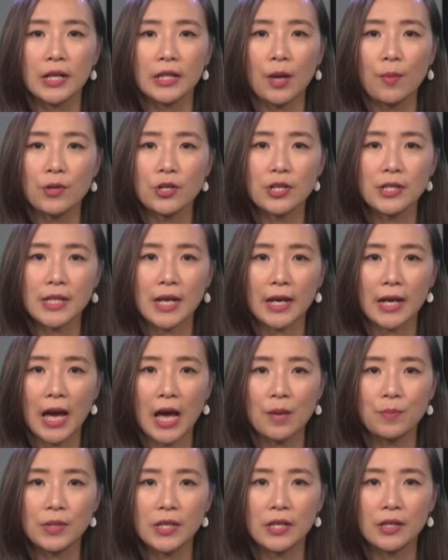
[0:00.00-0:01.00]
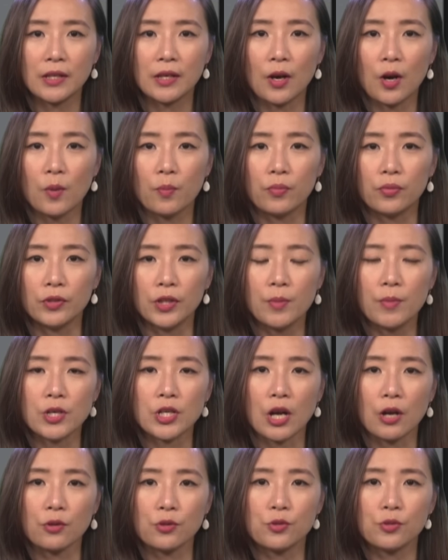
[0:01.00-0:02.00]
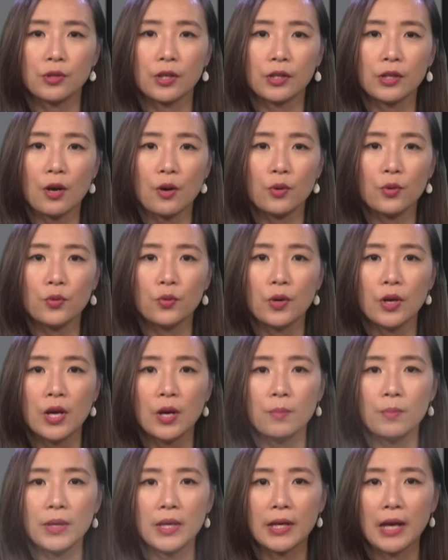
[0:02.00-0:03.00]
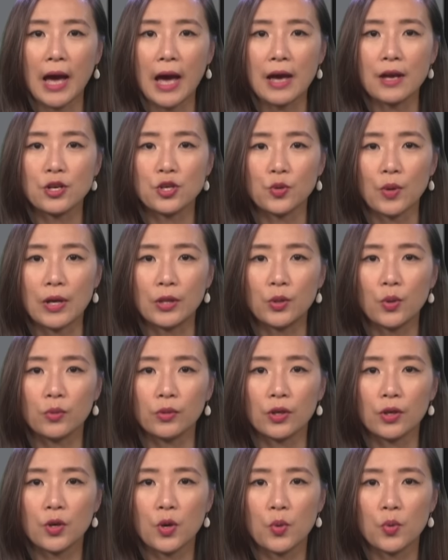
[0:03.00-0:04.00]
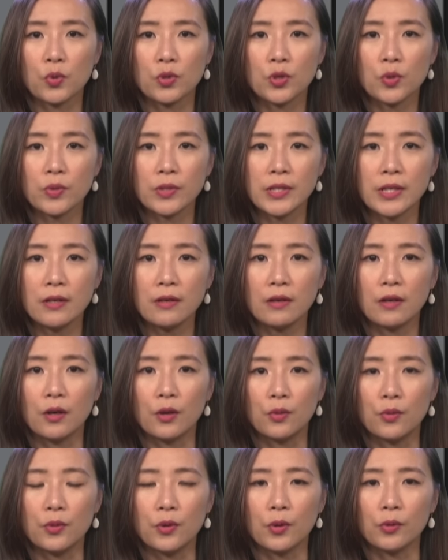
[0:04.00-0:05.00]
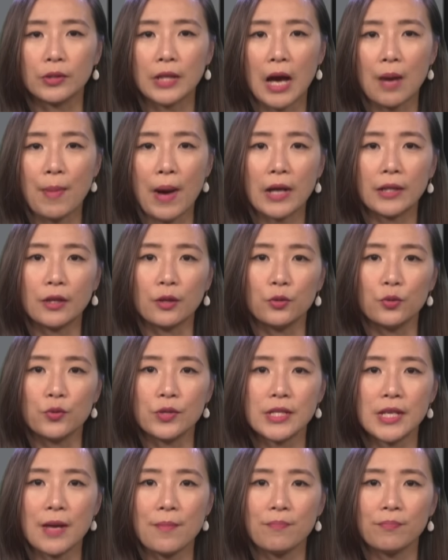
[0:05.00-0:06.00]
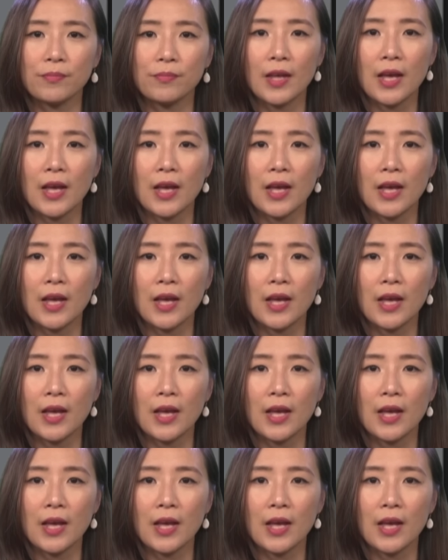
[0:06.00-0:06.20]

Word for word: 他们正在开辟一条不那么常去的道路，避开传统的购物中心和旅游大巴等路线。